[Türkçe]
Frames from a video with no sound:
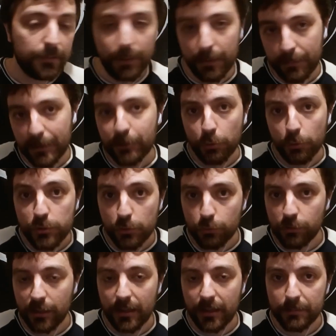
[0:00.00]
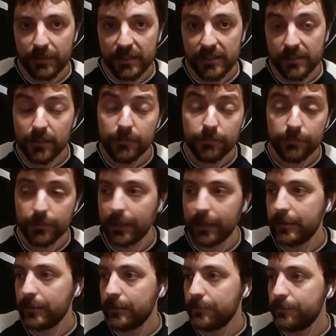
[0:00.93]
ben metrobüs de kullanan bir insanım.
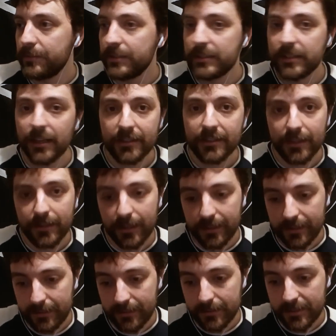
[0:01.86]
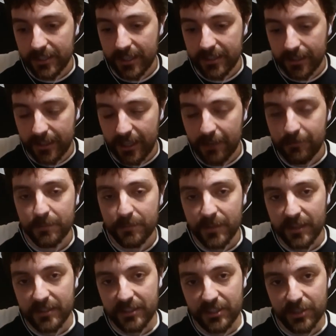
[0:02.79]
Yani zaten hani şeyden
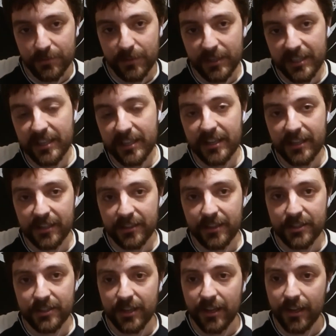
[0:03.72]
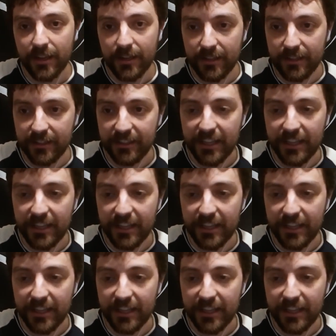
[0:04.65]
evimden işime gidene kadar e,